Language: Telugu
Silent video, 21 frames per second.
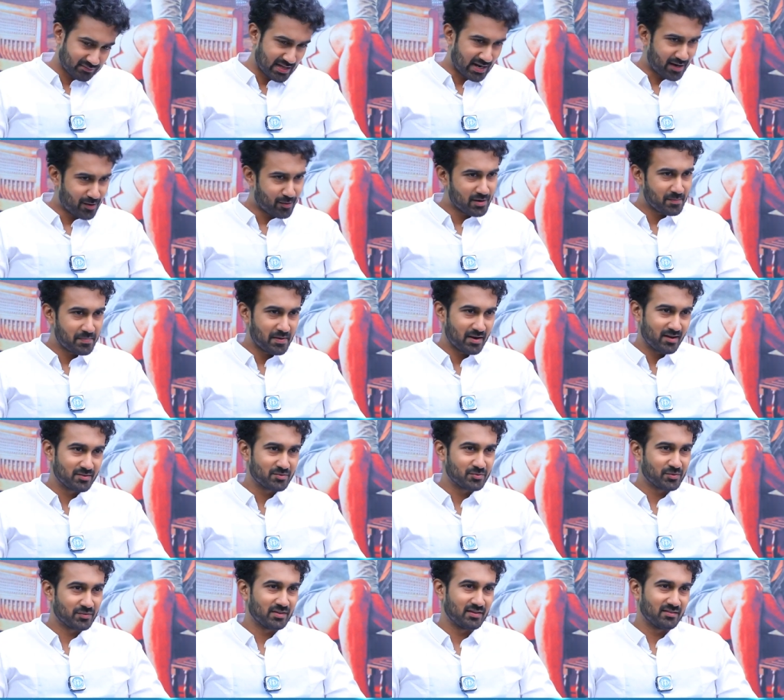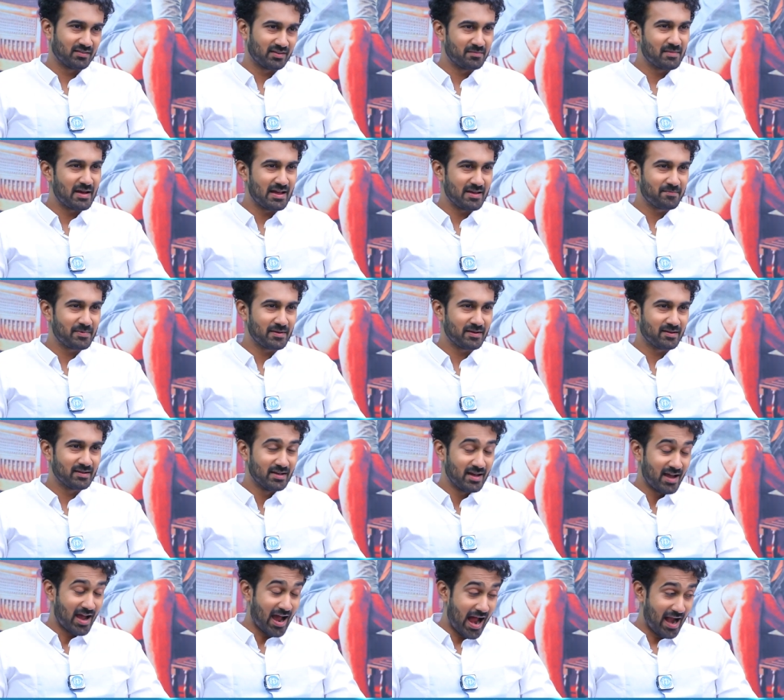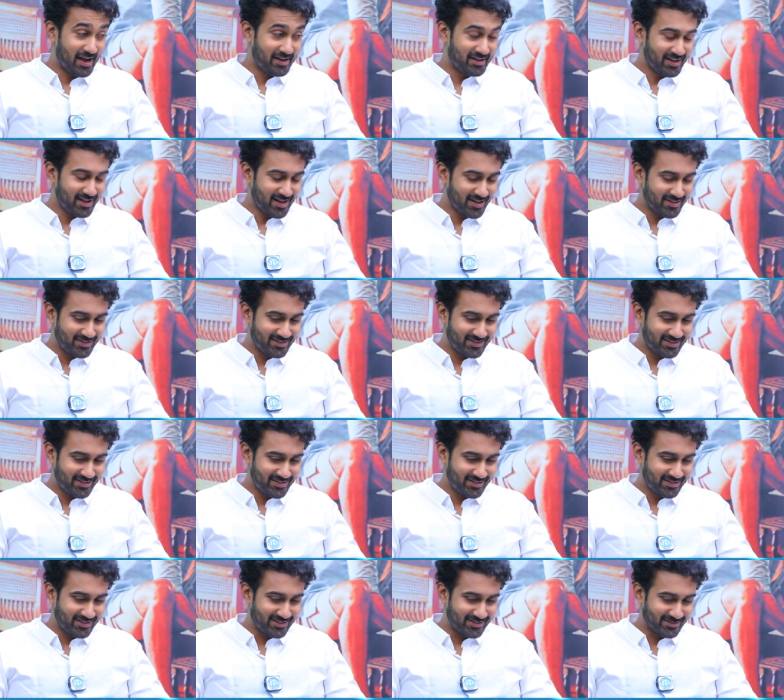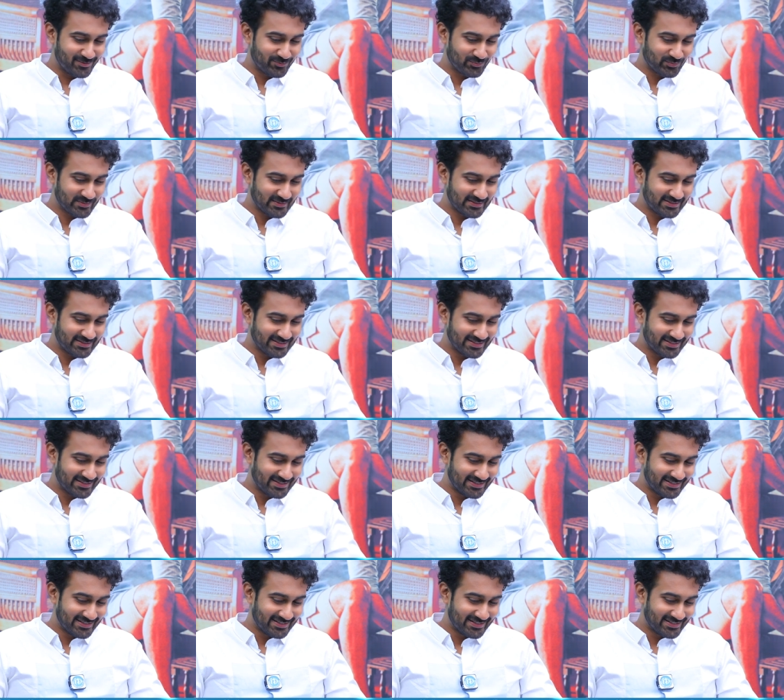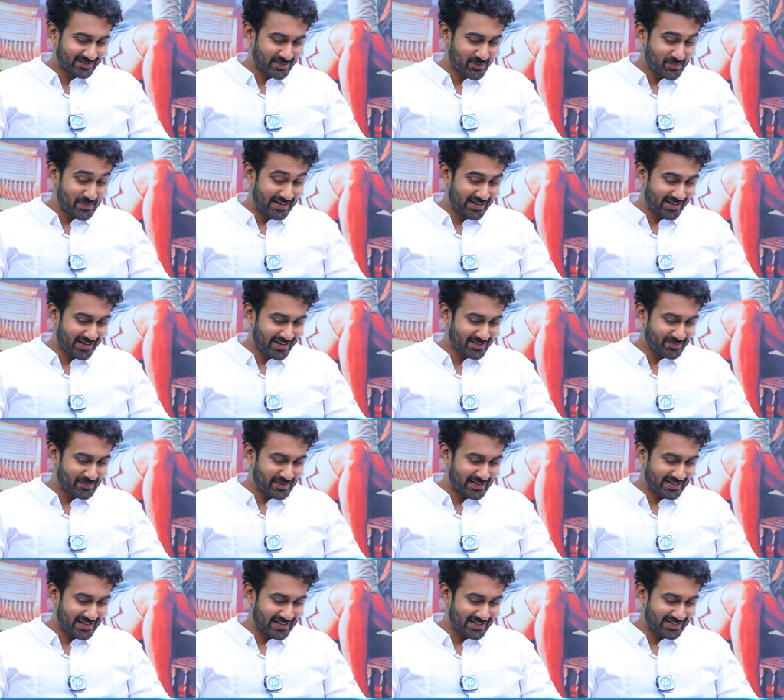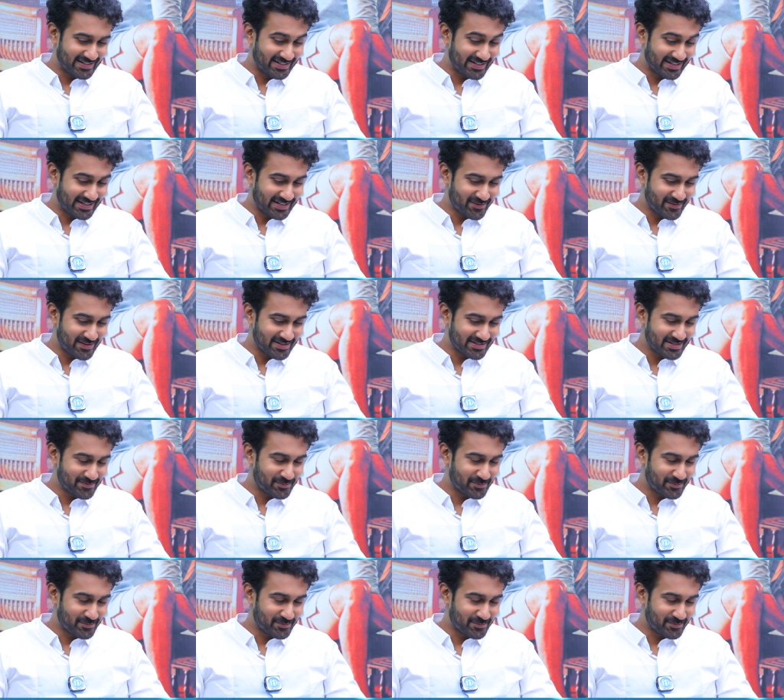ఎలా ఉన్నా పర్లేదు చూస్తాను సినిమా అయిపోయింది అంటే అది ఇక్కడ మిడిల్ క్లాస్ మెంటాలిటీ టికెట్ వేస్ట్